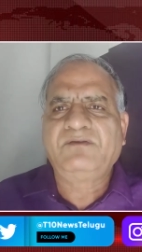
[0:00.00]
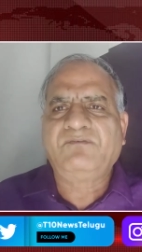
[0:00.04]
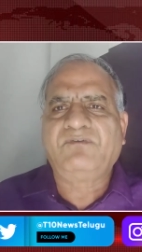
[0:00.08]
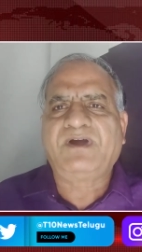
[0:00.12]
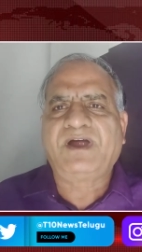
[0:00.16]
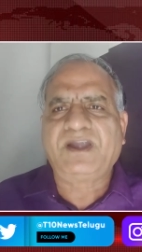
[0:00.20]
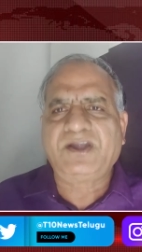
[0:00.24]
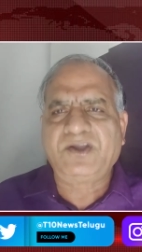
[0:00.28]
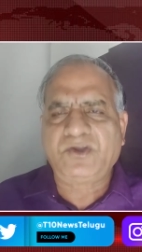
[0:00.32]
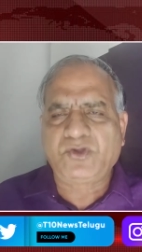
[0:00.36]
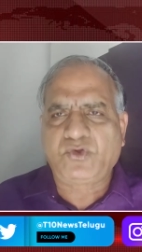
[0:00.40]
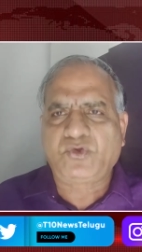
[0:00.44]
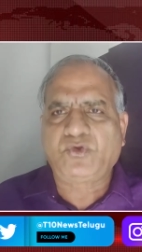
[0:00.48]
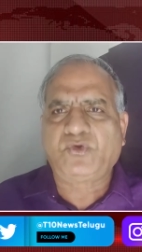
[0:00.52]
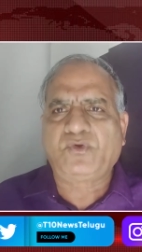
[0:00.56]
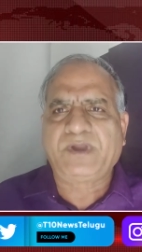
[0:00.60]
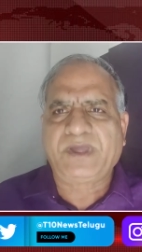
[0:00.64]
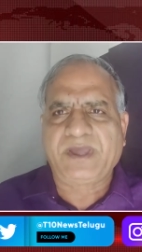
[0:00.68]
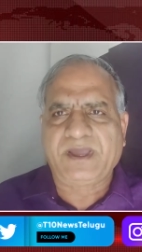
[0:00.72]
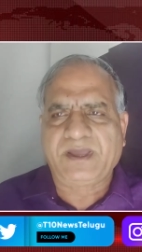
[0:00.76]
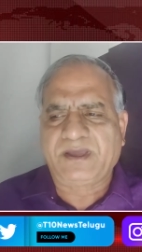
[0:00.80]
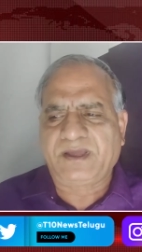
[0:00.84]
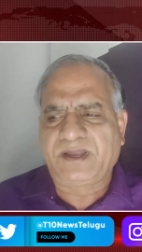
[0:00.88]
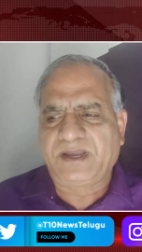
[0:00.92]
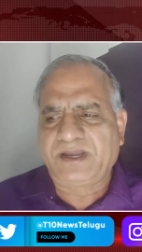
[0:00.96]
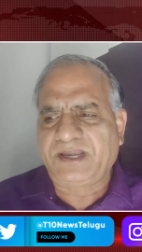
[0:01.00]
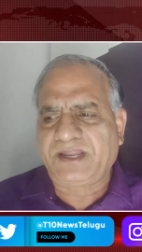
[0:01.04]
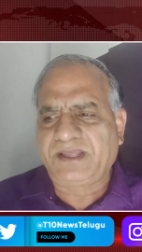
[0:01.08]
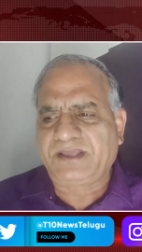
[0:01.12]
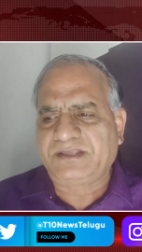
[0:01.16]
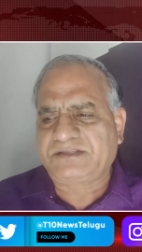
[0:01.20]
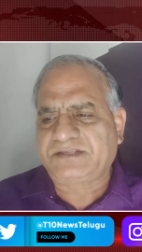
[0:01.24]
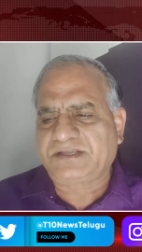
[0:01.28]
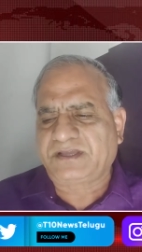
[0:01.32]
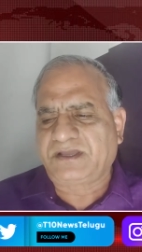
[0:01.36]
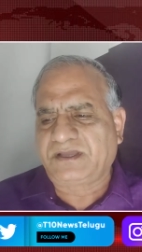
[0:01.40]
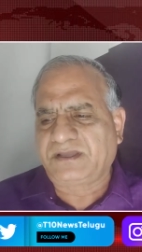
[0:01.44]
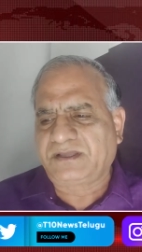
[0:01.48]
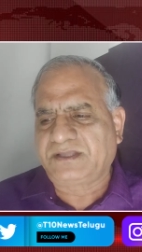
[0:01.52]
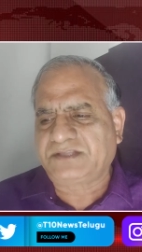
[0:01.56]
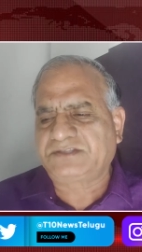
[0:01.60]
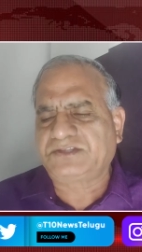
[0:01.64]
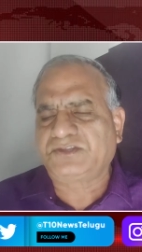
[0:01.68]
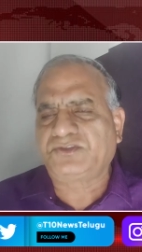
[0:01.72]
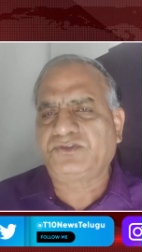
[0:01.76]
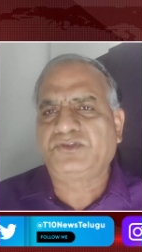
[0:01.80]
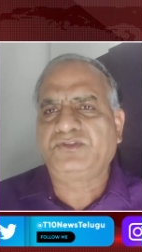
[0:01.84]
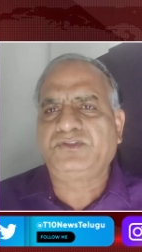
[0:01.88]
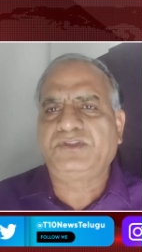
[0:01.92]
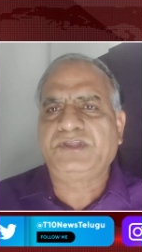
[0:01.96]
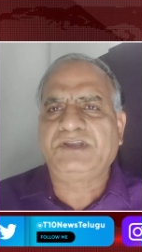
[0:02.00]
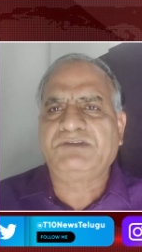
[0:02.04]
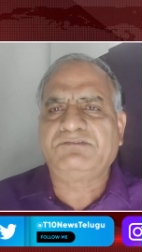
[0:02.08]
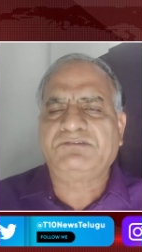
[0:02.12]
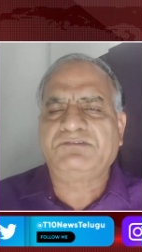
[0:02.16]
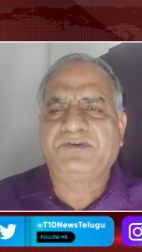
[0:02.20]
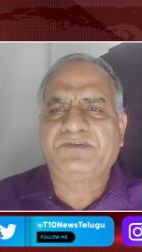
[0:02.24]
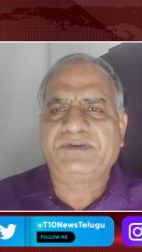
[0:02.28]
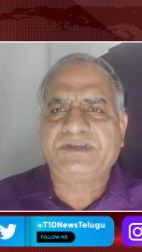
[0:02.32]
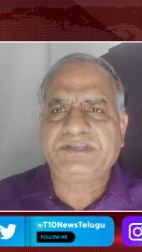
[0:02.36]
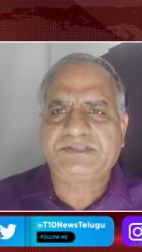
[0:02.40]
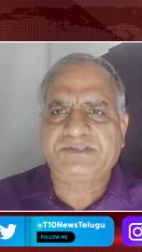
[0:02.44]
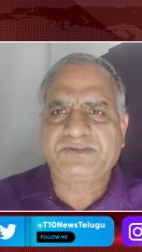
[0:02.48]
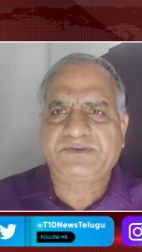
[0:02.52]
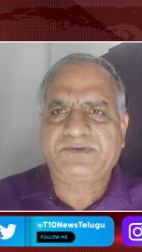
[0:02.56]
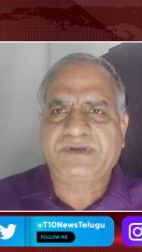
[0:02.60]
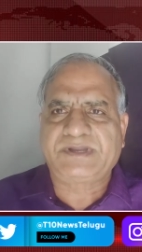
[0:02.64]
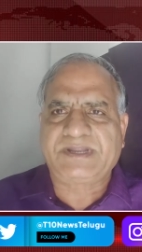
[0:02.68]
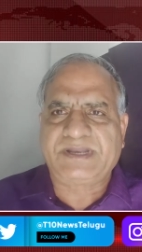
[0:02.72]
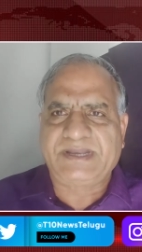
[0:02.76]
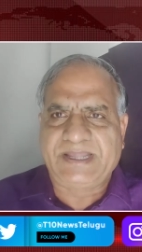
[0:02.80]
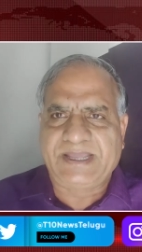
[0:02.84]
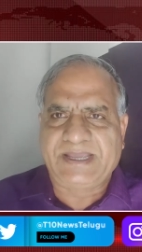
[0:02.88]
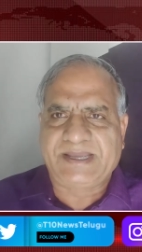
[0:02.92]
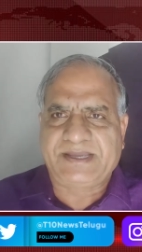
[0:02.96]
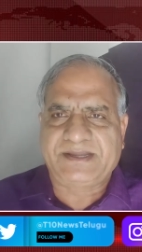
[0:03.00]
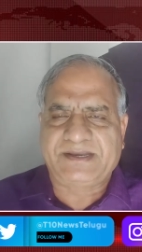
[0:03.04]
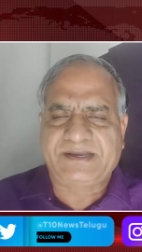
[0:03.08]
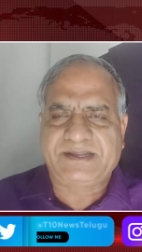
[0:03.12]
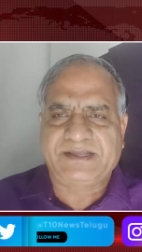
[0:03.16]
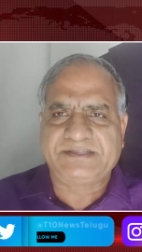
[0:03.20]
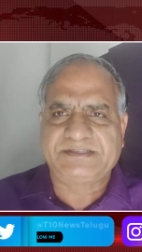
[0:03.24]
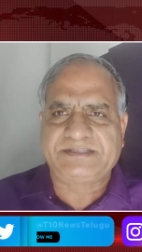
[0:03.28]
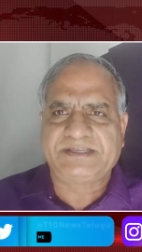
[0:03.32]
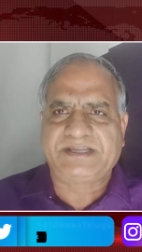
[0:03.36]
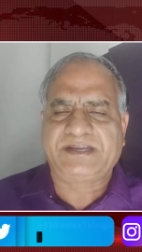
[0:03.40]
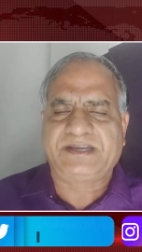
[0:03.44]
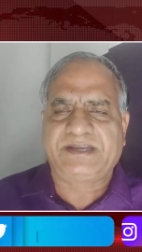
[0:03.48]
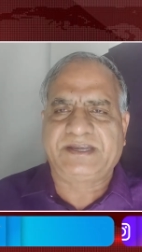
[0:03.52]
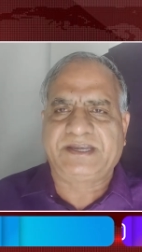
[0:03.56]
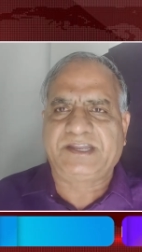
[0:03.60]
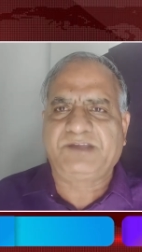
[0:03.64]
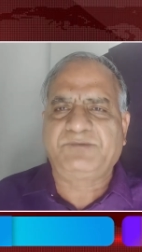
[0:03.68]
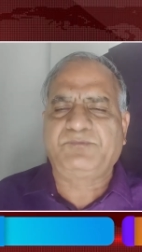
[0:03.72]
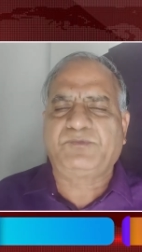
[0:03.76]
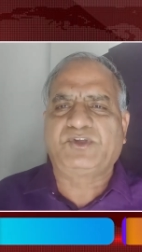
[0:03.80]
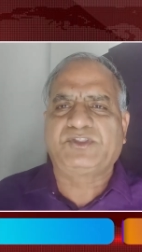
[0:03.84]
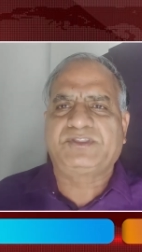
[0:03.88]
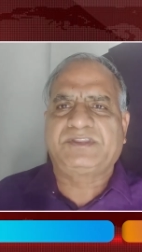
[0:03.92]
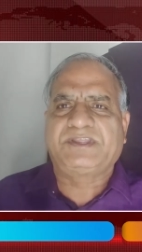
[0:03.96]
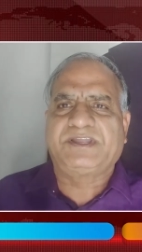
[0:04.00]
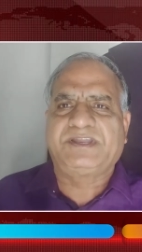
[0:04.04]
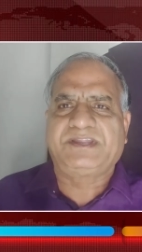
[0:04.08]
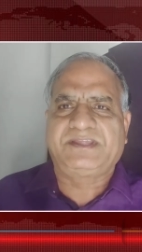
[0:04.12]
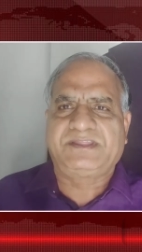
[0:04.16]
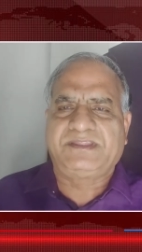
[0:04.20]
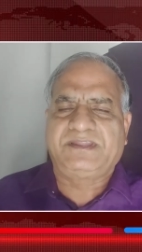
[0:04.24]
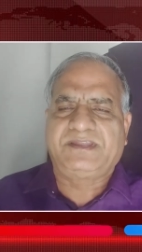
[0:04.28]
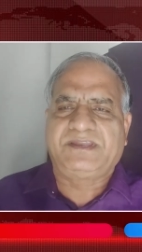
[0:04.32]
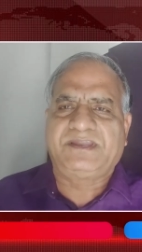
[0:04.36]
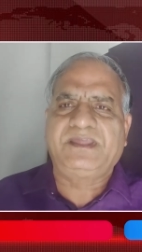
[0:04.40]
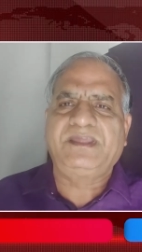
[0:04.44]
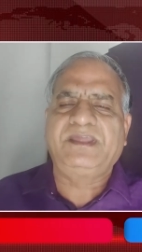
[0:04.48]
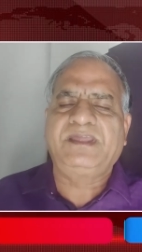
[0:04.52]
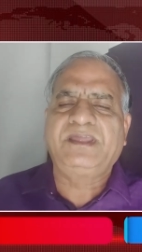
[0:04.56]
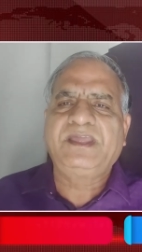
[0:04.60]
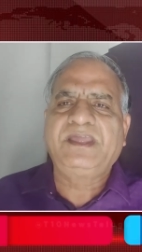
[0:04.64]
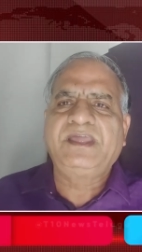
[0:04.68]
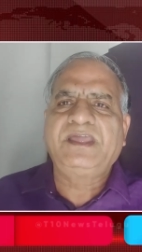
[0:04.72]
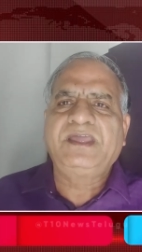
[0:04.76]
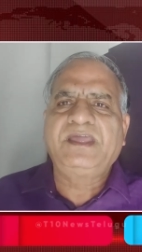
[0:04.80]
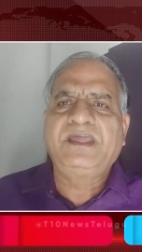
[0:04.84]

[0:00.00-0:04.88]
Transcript: వాళ్ళు కూడా అంటే అసదుద్దీన్ వయసు కూడా లేఖ రాశారంటే మొత్తానికి దీన్ని